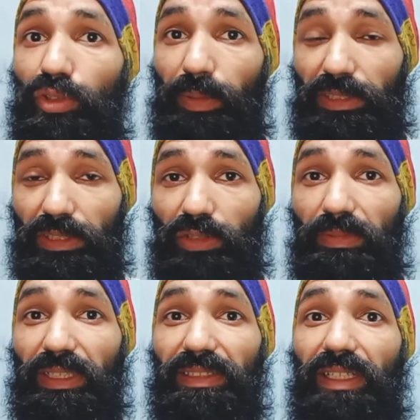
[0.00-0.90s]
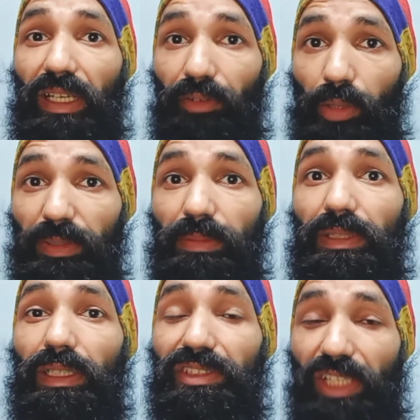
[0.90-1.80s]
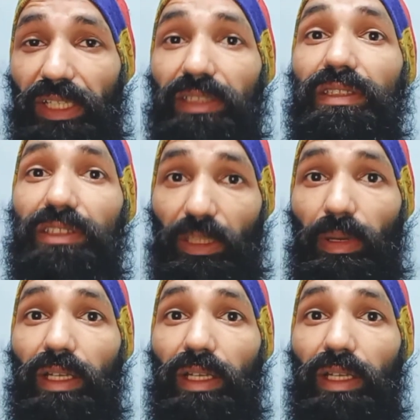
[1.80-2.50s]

जरूर भेजें तो मिलते हैं किसी अगली वीडियो में तब तक जय हिंद जय